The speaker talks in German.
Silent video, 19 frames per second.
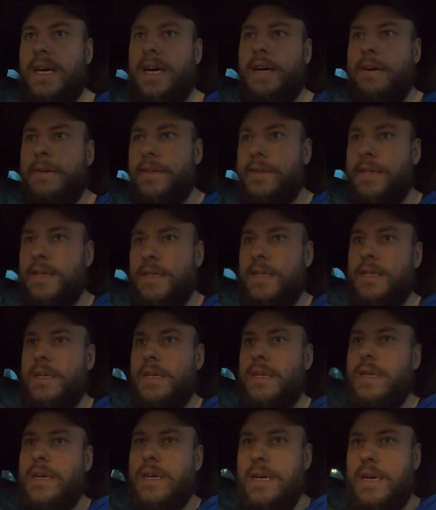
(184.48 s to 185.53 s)
Jahr,
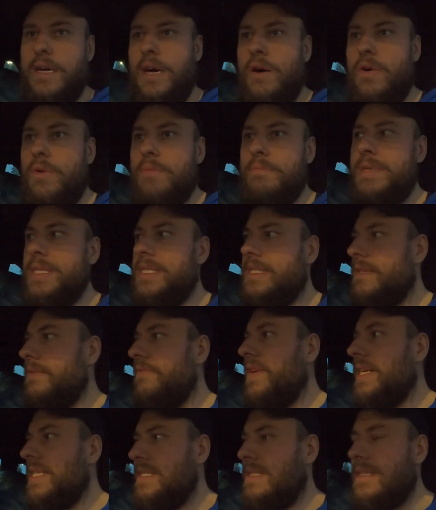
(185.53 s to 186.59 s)
äh, auch ein
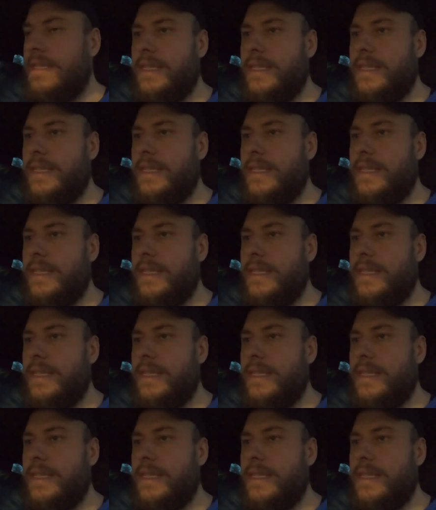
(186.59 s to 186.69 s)
bisschen was.